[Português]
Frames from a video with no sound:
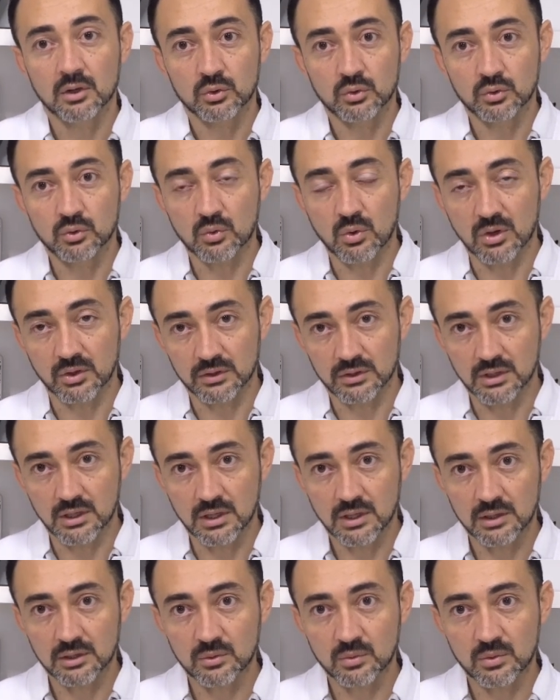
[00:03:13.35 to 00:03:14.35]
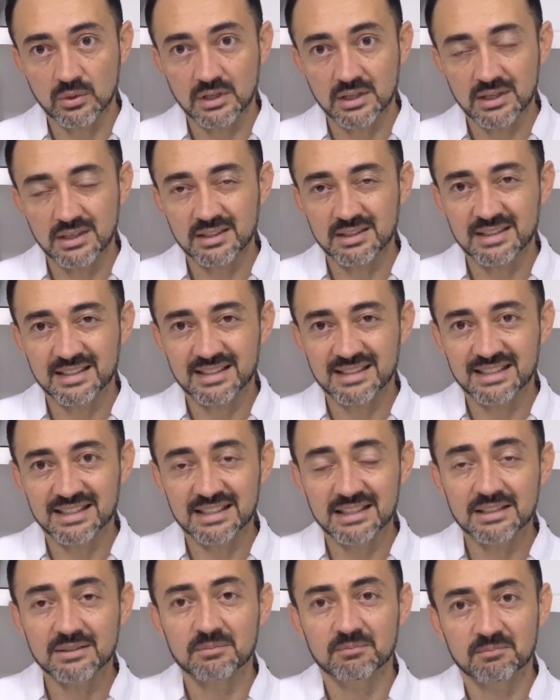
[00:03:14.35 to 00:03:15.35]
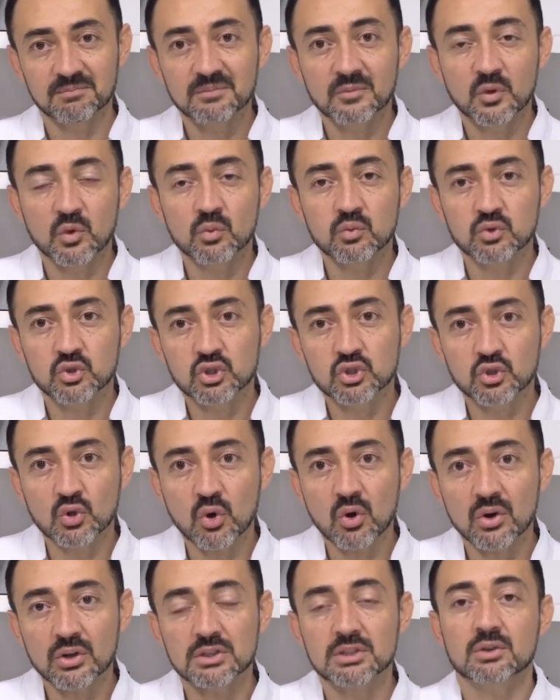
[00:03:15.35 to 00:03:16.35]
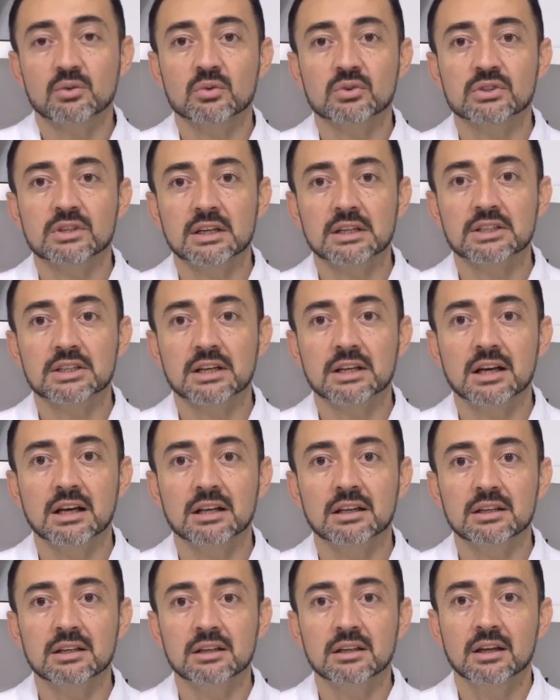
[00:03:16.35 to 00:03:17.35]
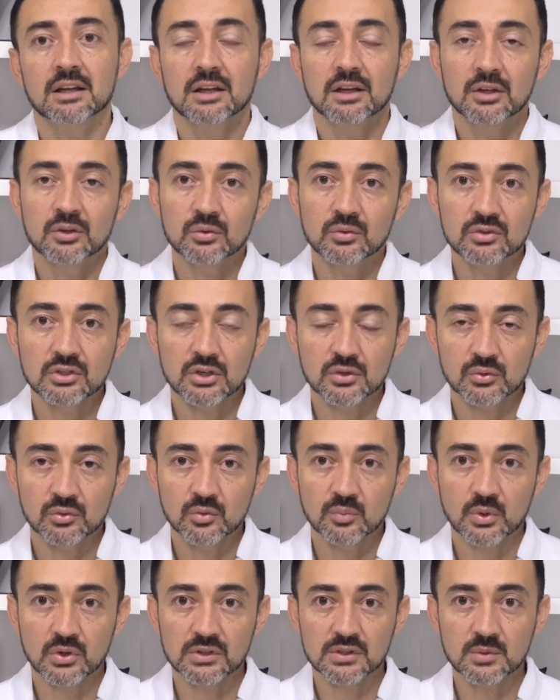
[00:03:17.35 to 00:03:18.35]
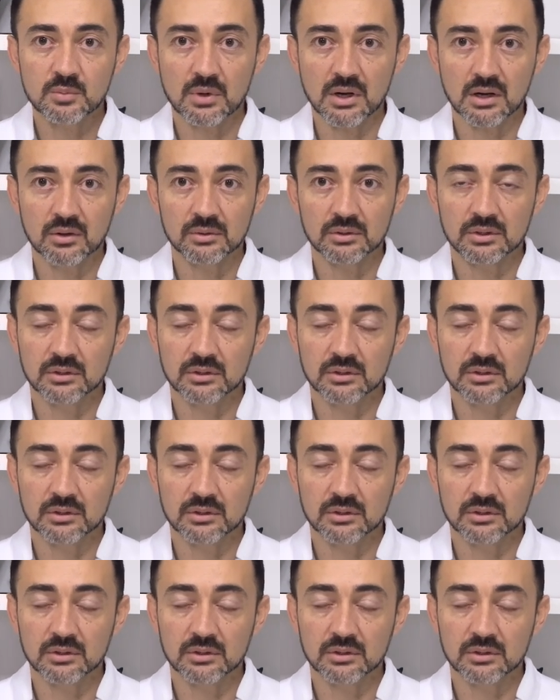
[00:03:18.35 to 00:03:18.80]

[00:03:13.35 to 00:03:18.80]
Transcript: duodeno e se com sorte consegue chegar ali no jejum proximal.